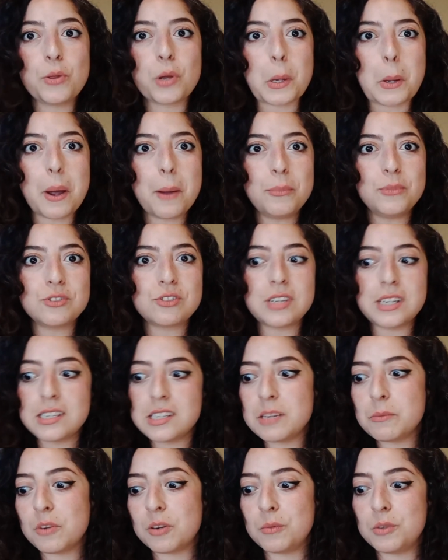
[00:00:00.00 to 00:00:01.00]
me duraba
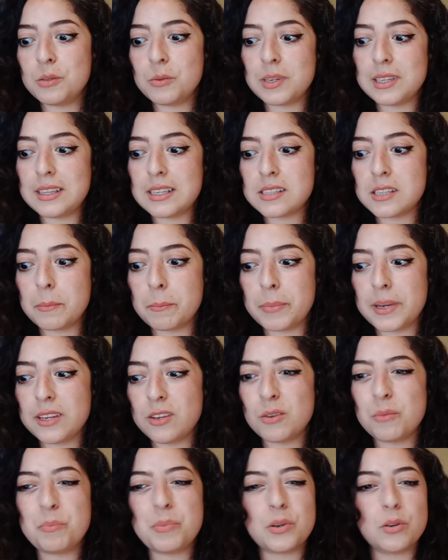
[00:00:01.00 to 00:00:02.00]
muchísimo, muy buen
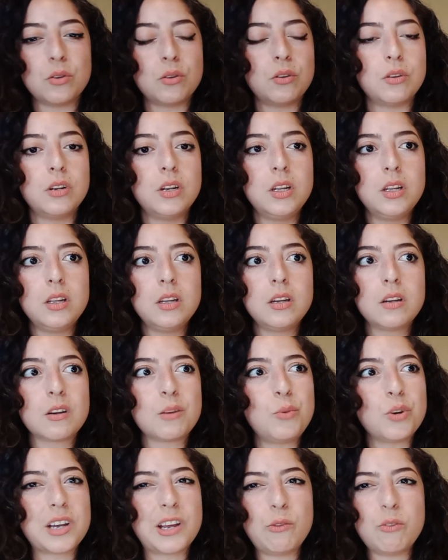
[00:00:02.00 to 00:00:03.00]
desempeño, pero
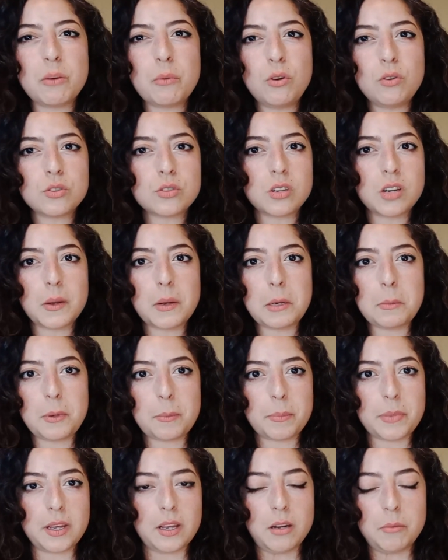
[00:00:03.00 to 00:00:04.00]
como que no evolucionaba en
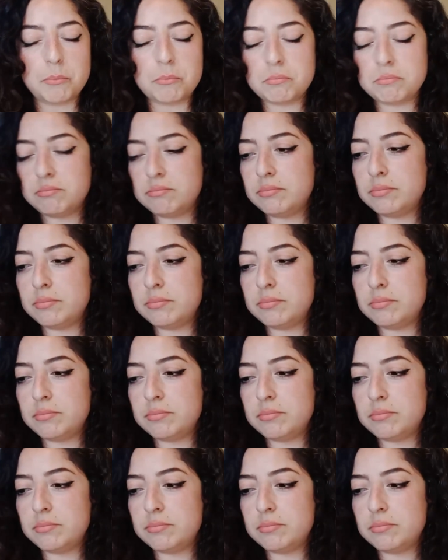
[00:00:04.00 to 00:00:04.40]
mi piel.